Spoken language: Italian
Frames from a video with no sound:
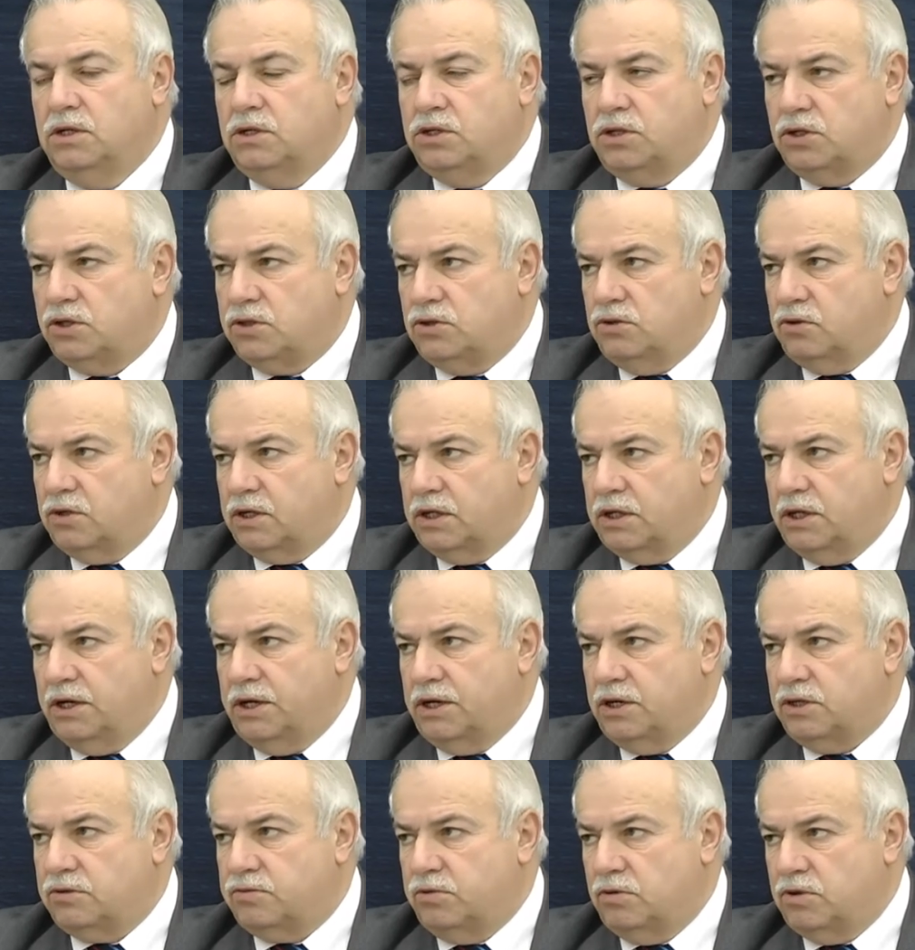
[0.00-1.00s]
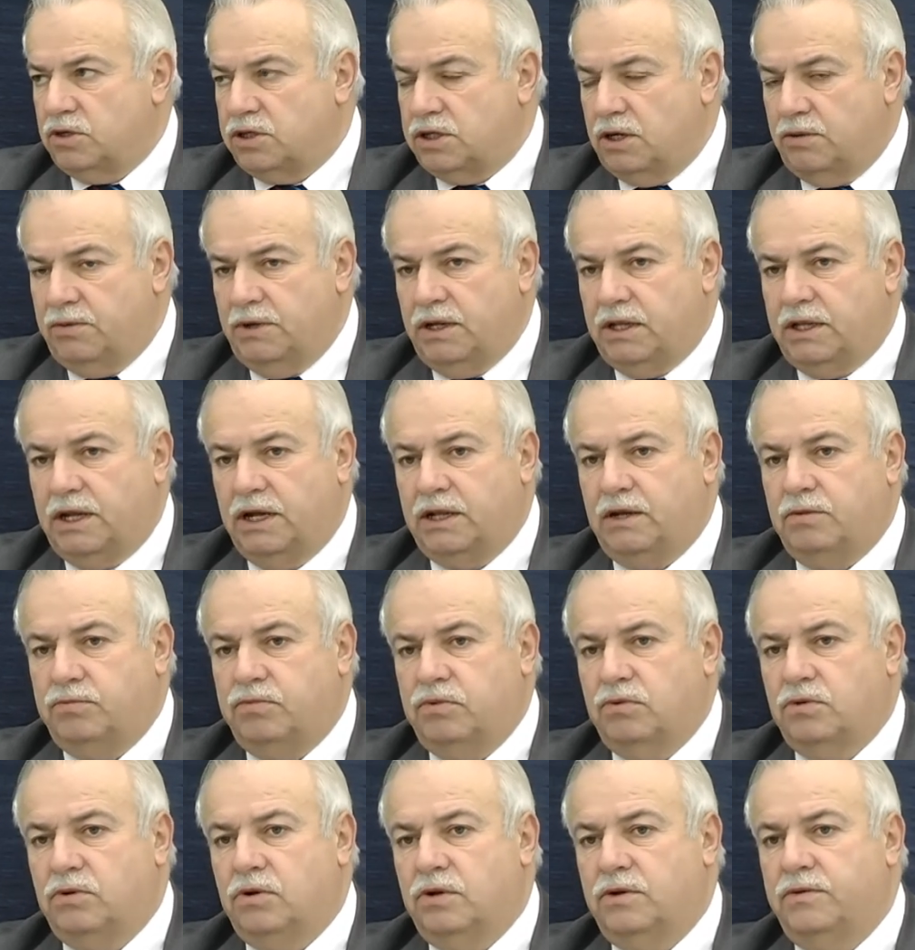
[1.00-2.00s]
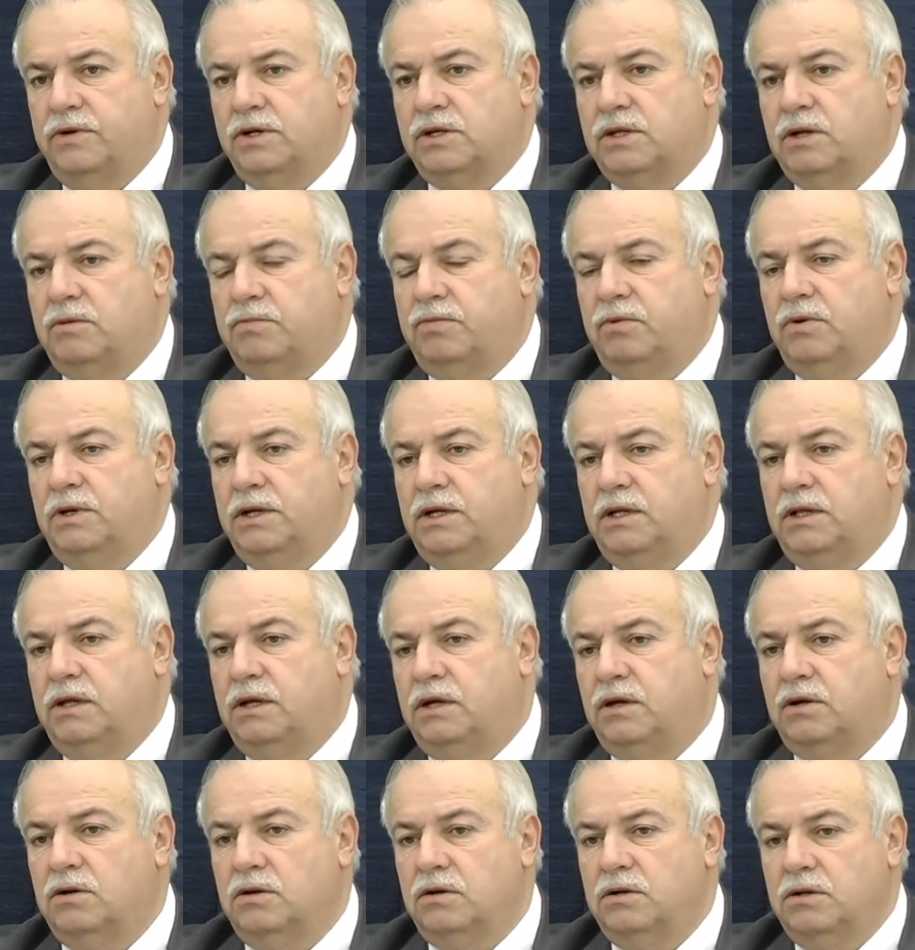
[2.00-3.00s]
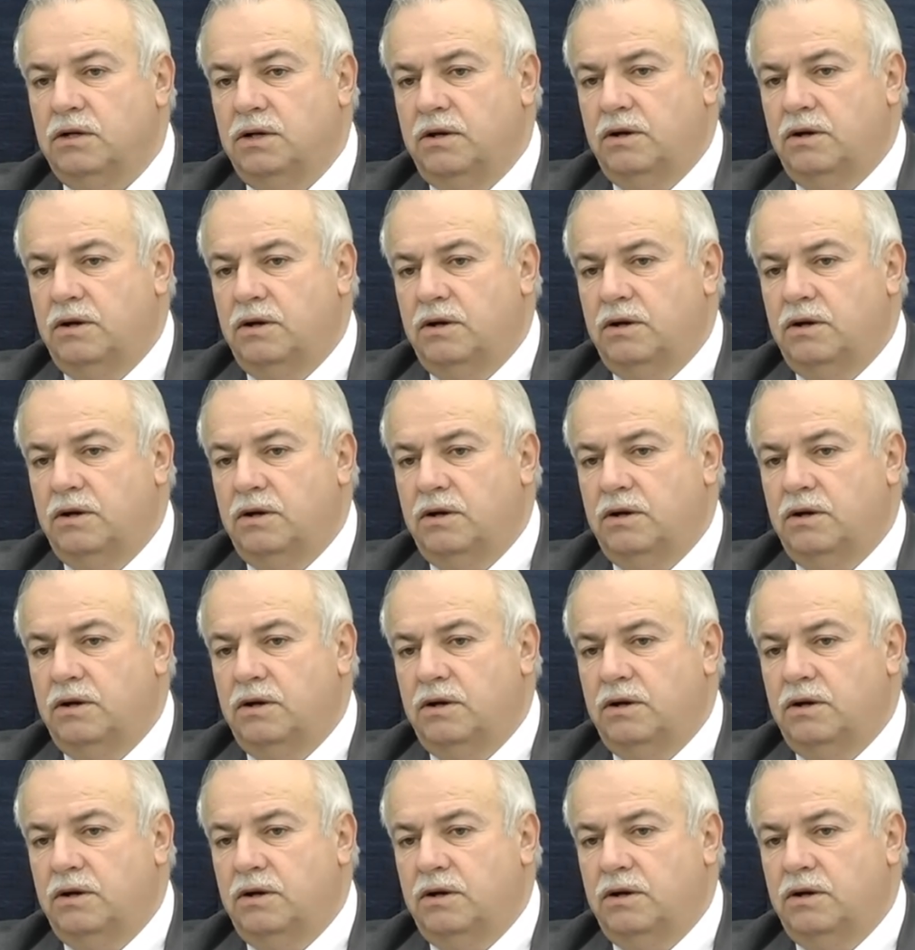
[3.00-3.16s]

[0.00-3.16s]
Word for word: ci sono anche delle responsabilità da un punto di vista politico